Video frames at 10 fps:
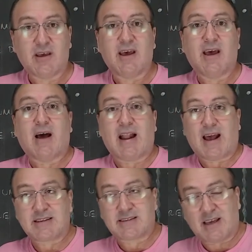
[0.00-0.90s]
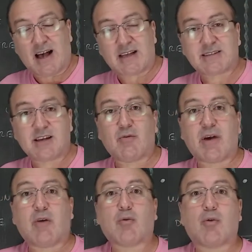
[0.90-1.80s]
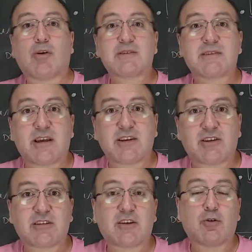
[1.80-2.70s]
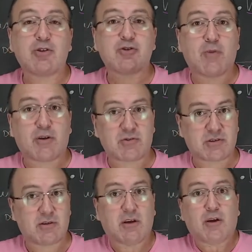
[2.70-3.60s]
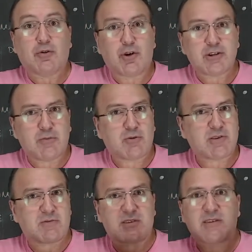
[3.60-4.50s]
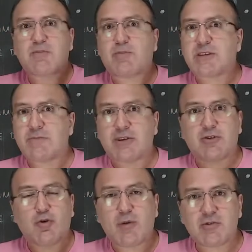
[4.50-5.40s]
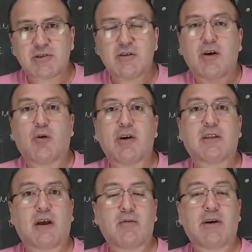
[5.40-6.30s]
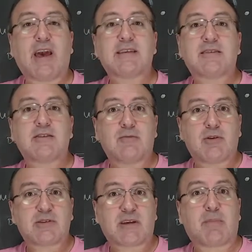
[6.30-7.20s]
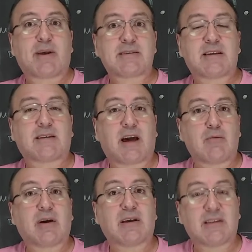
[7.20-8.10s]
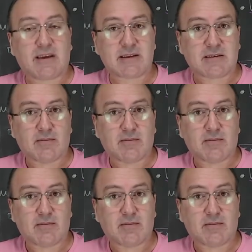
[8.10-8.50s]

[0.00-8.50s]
aliás, que razão é o quociente entre dois números. Dois números simplesmente números, ou então esses números representarem uma grandeza.